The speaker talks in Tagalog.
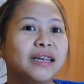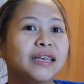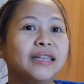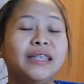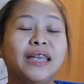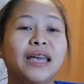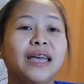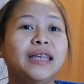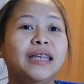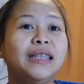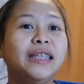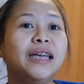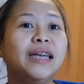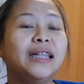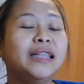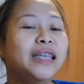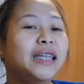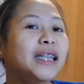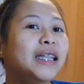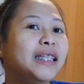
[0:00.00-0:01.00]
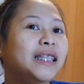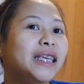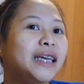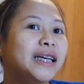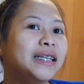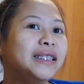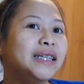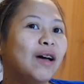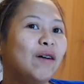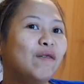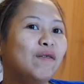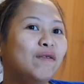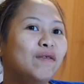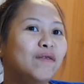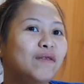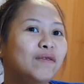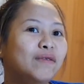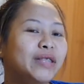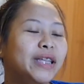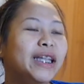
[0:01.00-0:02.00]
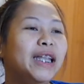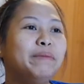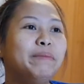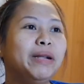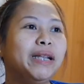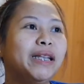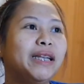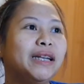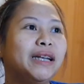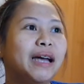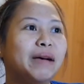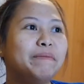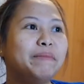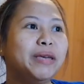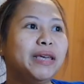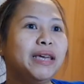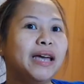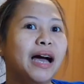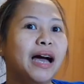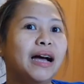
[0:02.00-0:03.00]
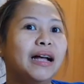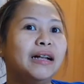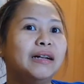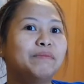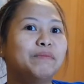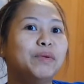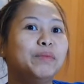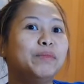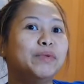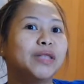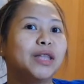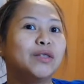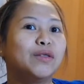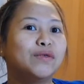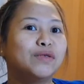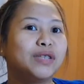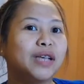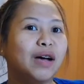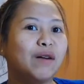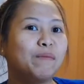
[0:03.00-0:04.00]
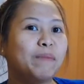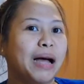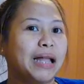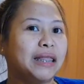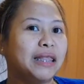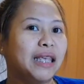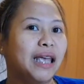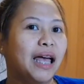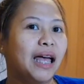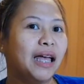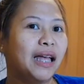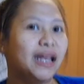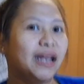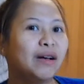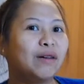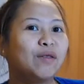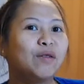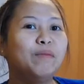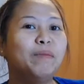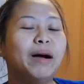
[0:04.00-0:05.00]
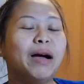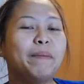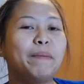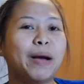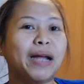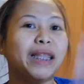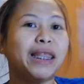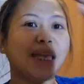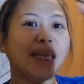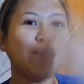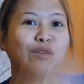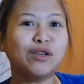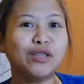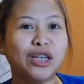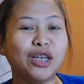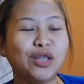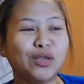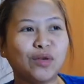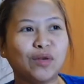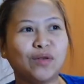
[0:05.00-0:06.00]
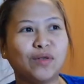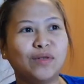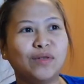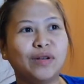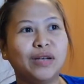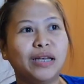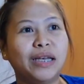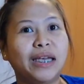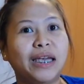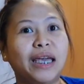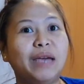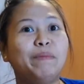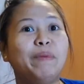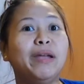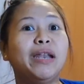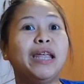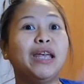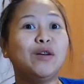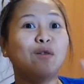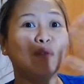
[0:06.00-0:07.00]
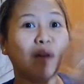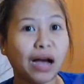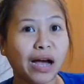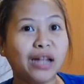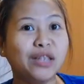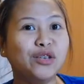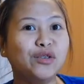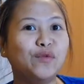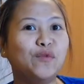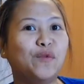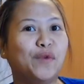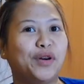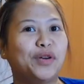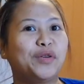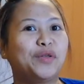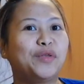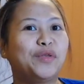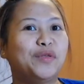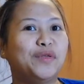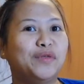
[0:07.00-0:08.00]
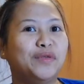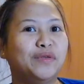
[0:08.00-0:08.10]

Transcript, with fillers: Hindi, hindi, hindi, hindi kasi ako, hindi naman kami ang pumunta doon sa Upatia. Ah. Kung baga ko dito, so, iba na yung agad yung work ko.